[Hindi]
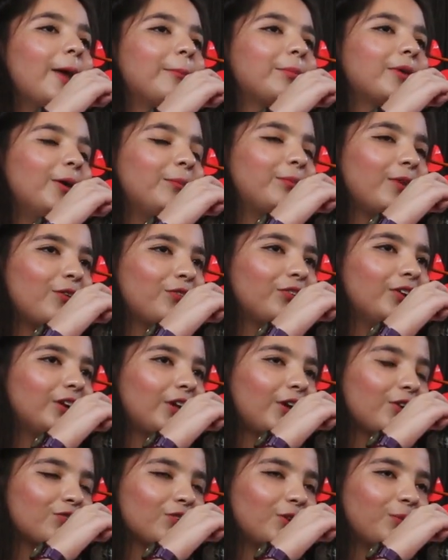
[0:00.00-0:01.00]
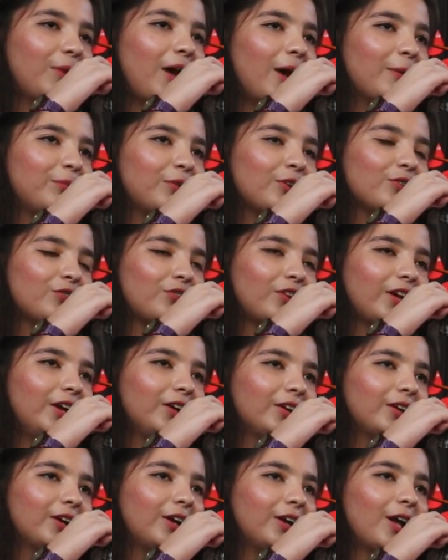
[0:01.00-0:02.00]
आपका प्रेजेंटेशन में
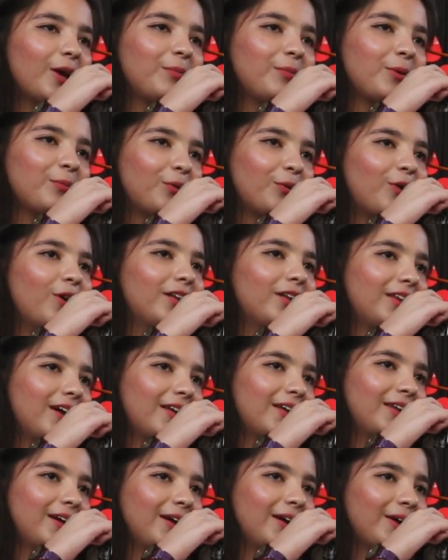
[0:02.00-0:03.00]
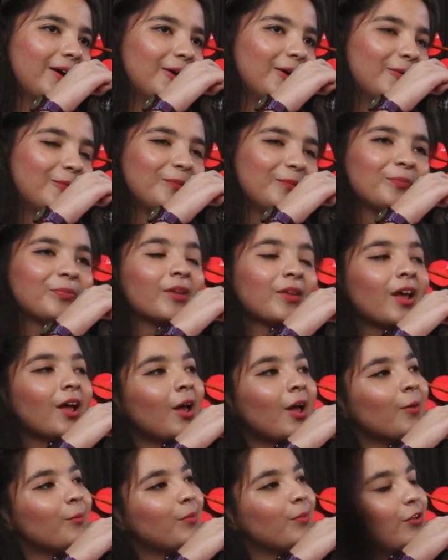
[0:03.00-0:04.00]
अप्रिशिएट करना भी बहुत याद आएगा
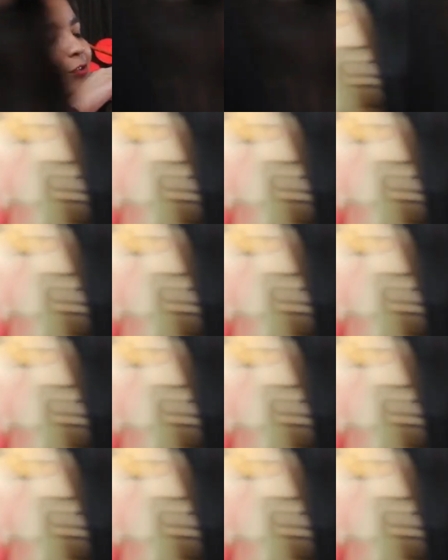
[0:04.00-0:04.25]
मिस